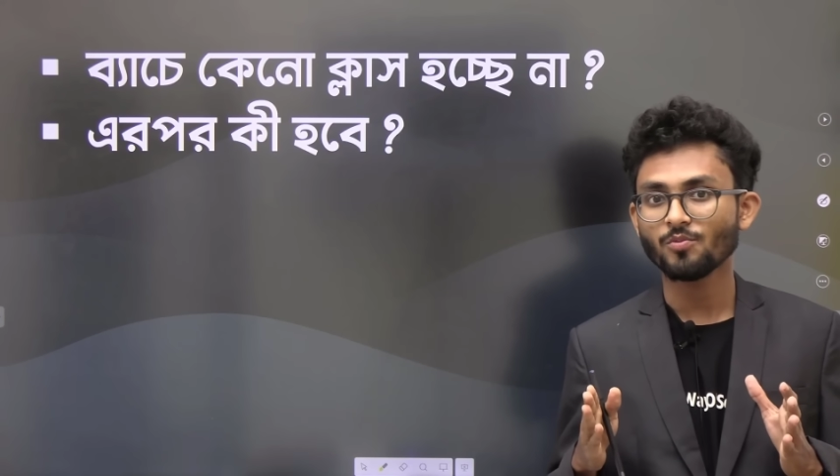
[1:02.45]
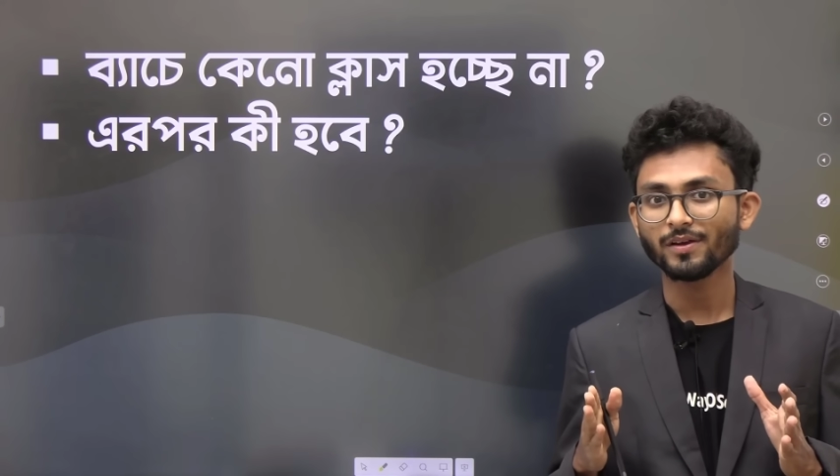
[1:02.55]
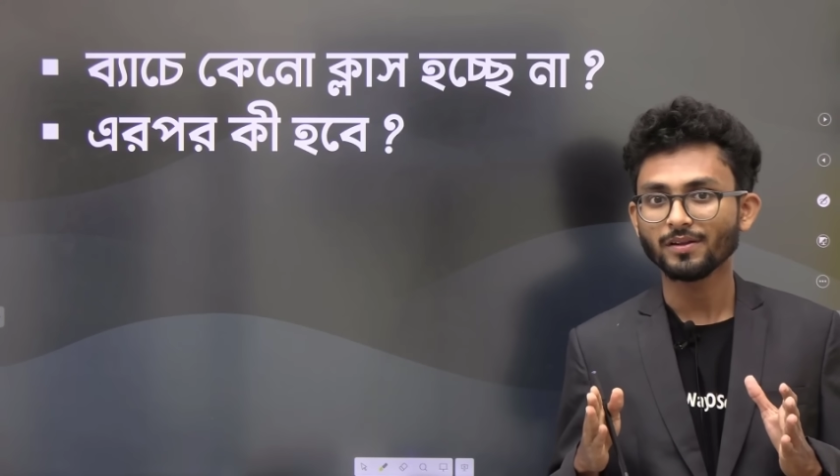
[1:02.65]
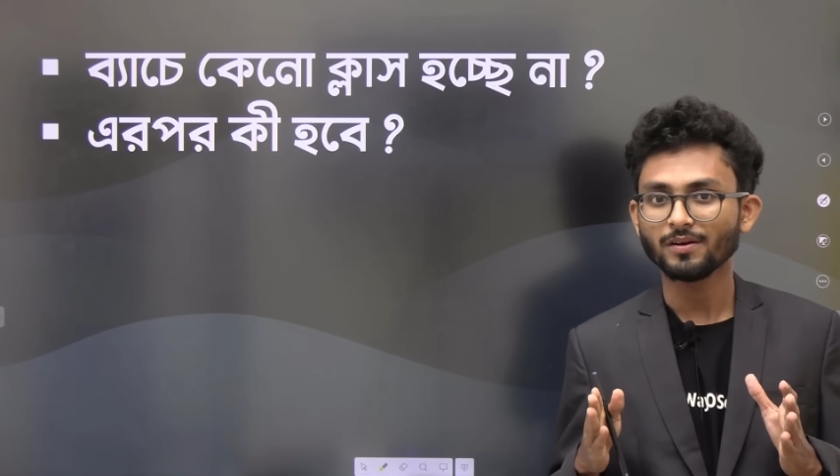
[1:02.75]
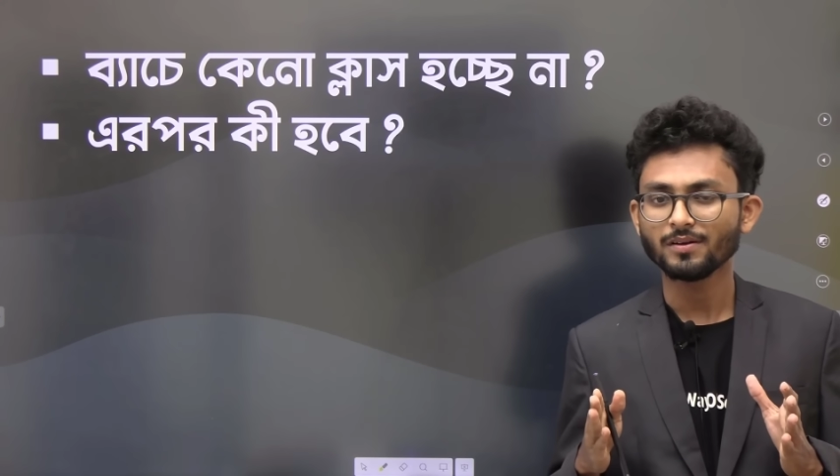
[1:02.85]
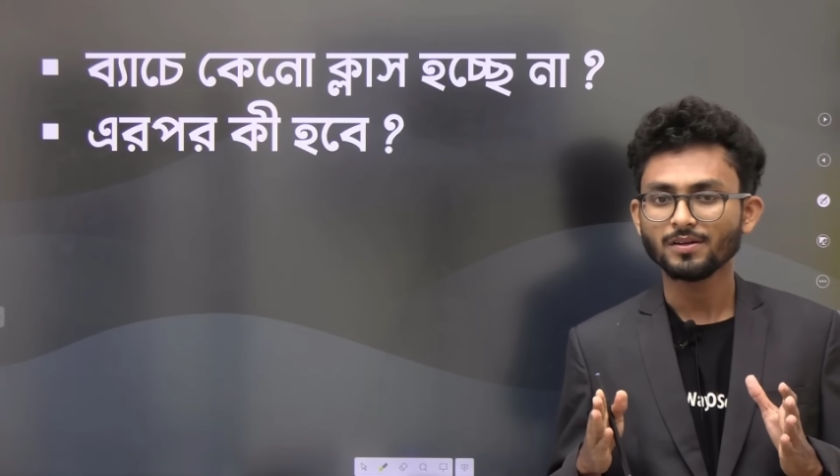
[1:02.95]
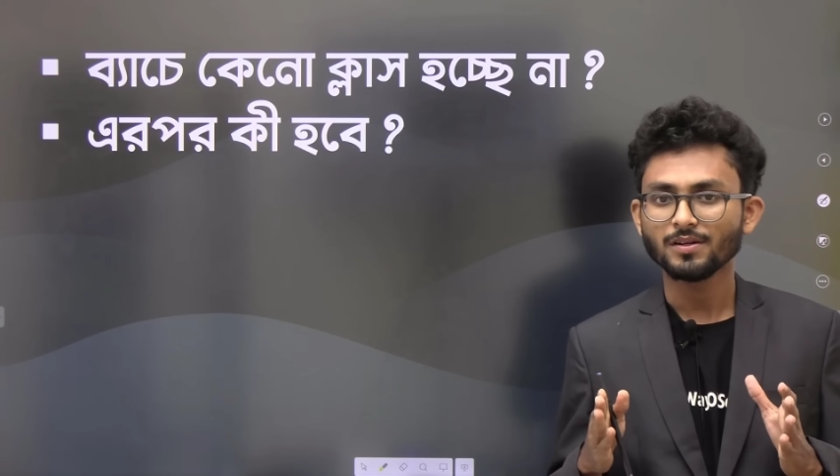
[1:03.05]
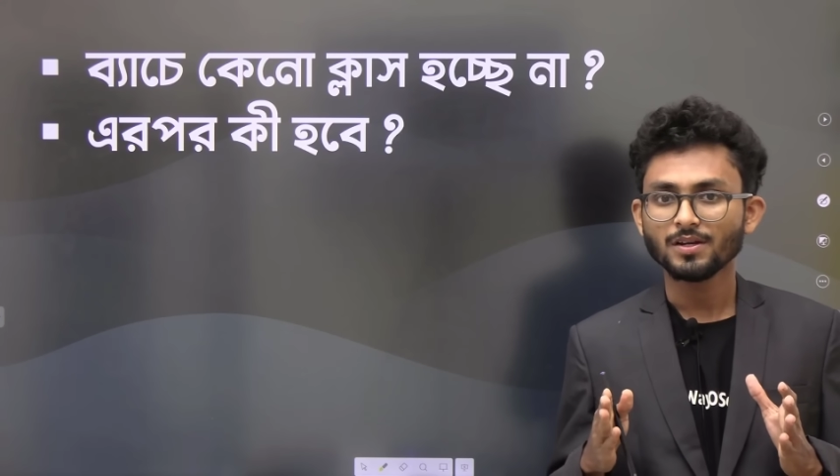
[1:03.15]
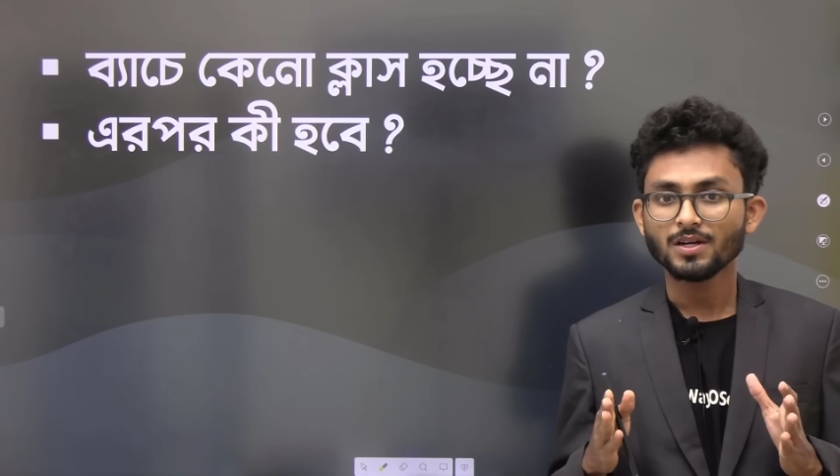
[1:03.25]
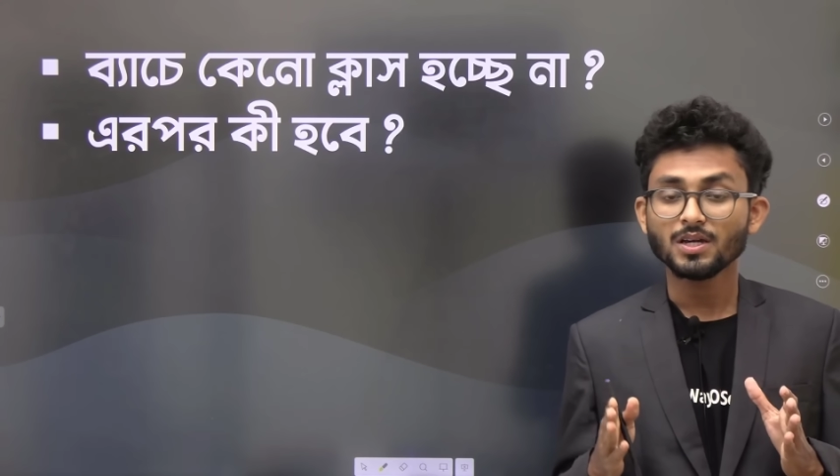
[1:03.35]
সময় না
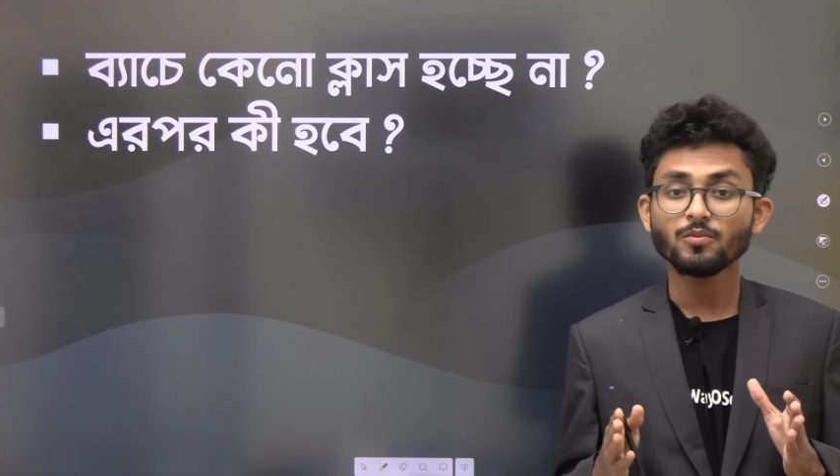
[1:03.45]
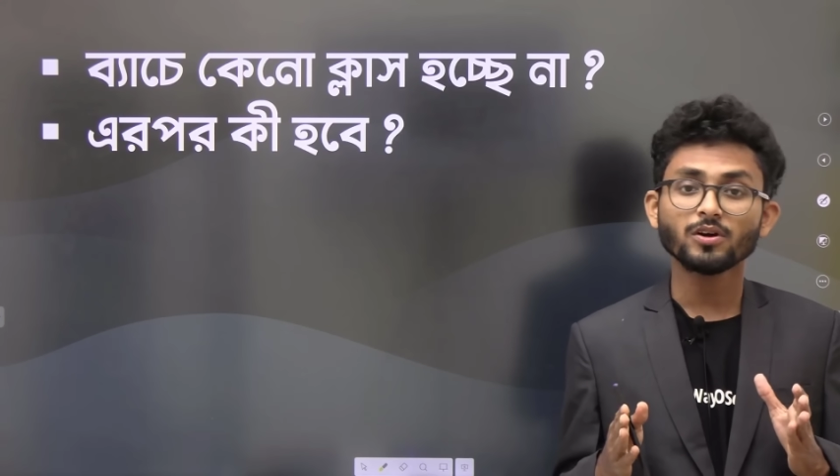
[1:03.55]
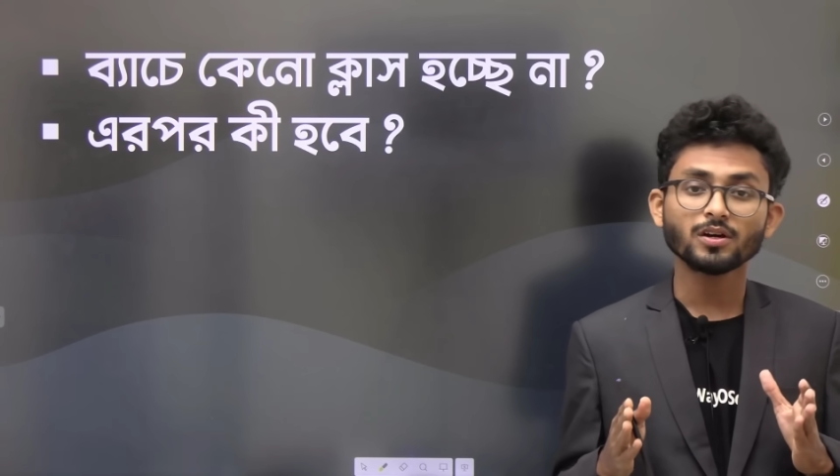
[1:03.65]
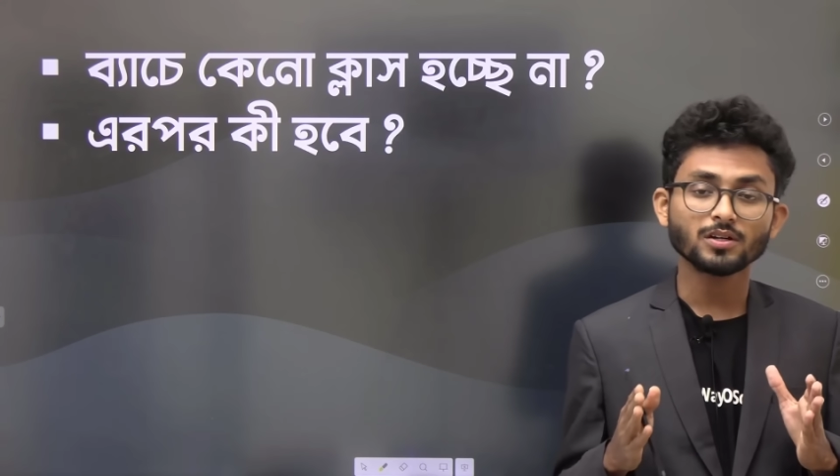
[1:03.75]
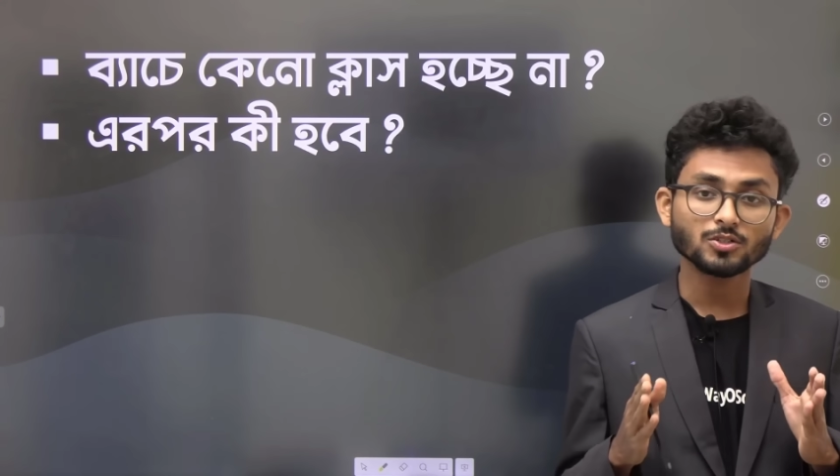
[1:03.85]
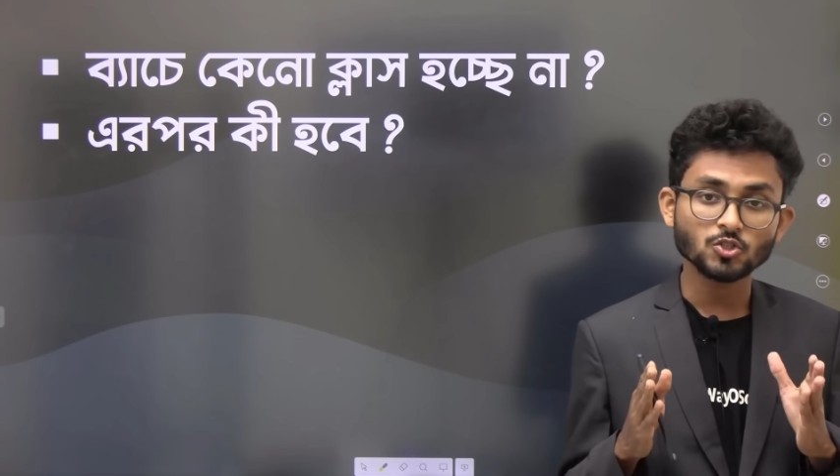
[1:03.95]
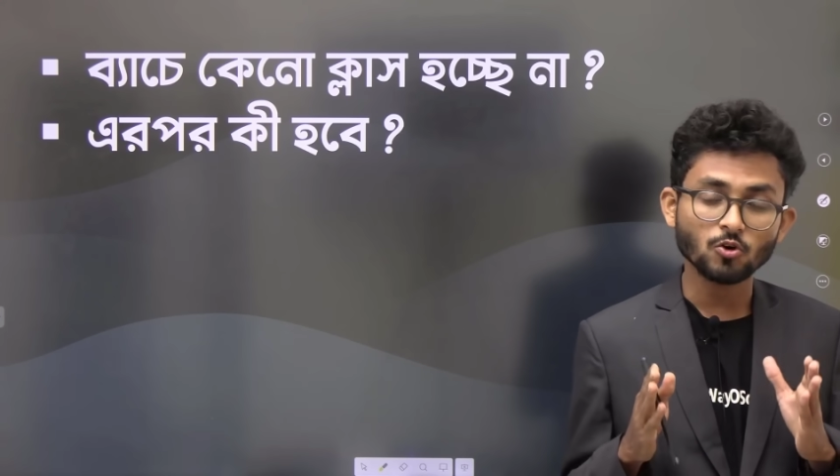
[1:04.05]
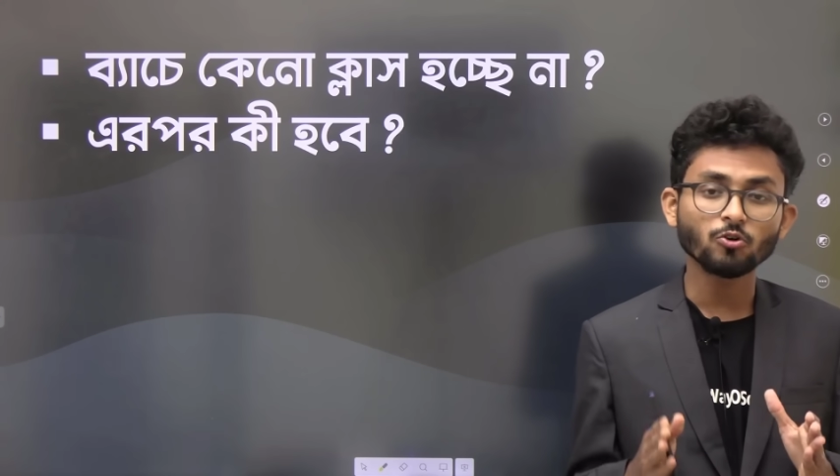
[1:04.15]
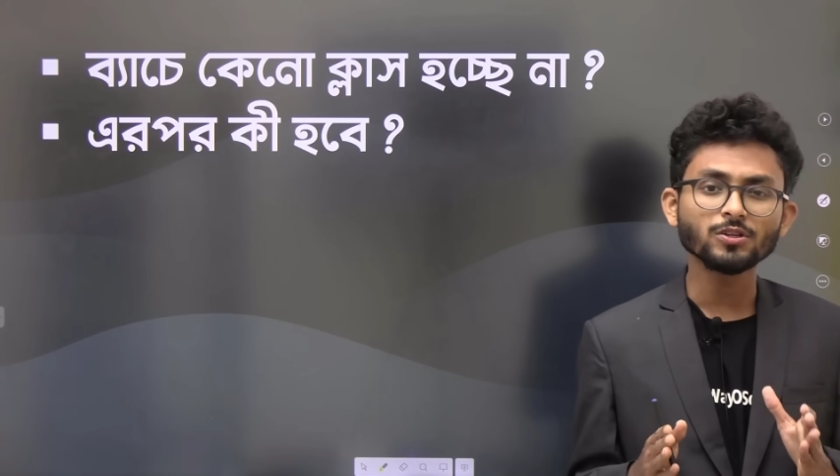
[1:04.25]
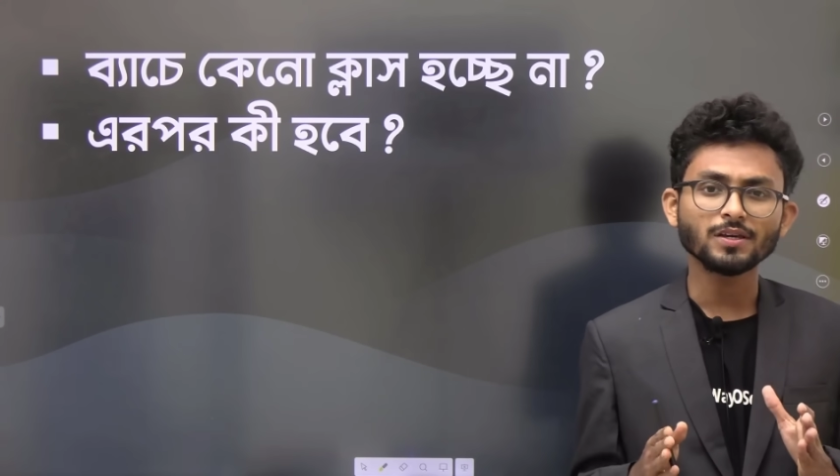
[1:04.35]
এবং
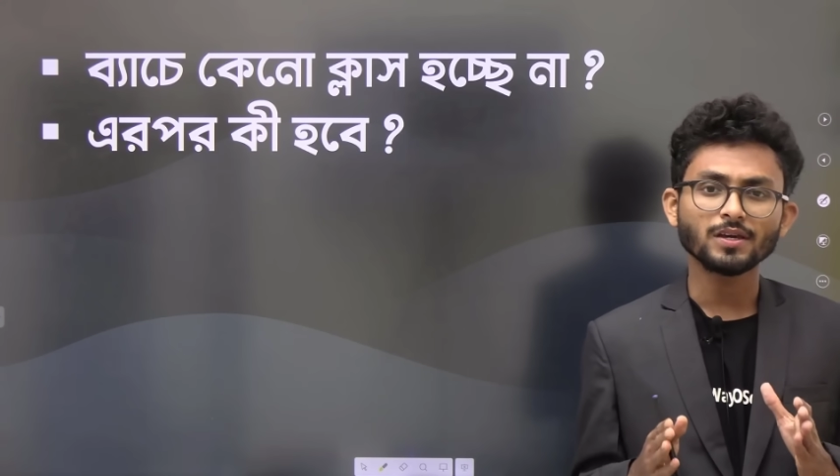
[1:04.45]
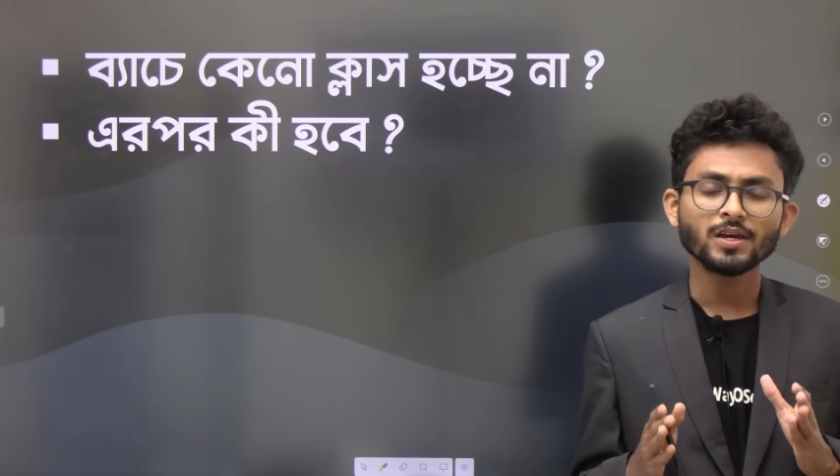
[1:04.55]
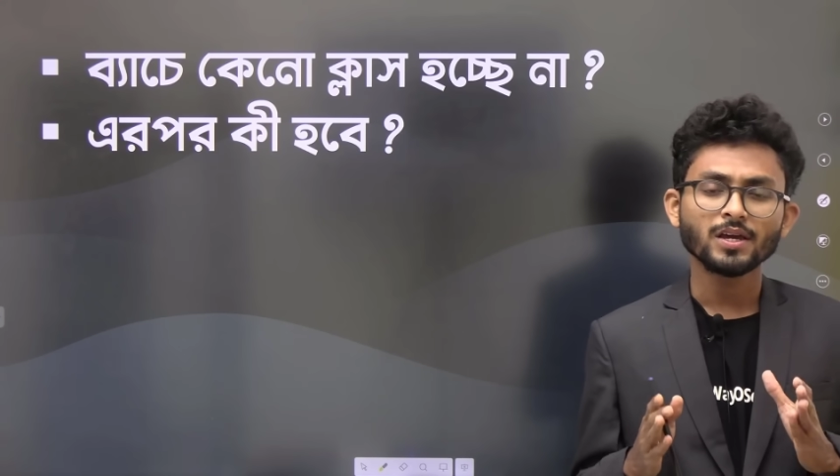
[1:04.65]
যখনই